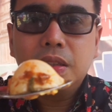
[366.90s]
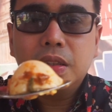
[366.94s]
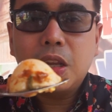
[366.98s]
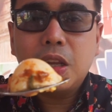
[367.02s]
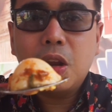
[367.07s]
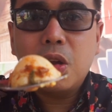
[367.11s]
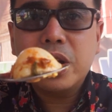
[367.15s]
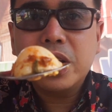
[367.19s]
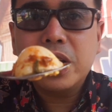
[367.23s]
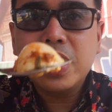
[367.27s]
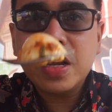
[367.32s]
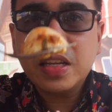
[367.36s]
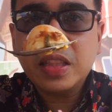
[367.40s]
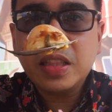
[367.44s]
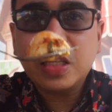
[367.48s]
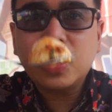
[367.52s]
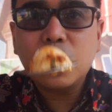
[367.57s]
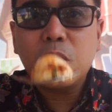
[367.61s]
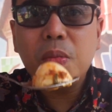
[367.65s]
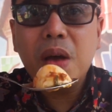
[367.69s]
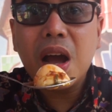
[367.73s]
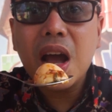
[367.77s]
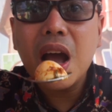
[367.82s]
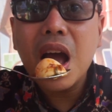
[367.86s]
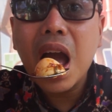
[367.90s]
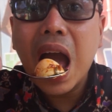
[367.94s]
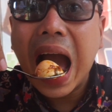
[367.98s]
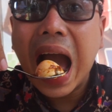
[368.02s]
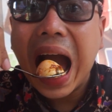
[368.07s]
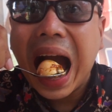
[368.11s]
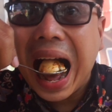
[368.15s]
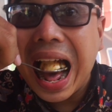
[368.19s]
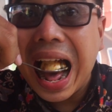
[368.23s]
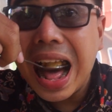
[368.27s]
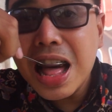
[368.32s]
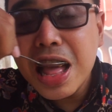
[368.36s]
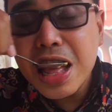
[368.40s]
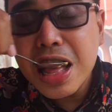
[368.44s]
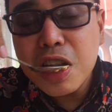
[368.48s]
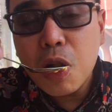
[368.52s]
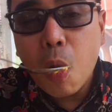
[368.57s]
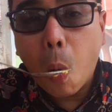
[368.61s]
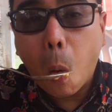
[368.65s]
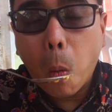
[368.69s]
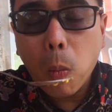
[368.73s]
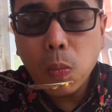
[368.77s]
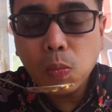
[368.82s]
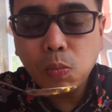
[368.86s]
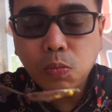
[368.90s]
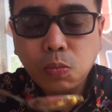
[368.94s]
telurnya kita coba hmm.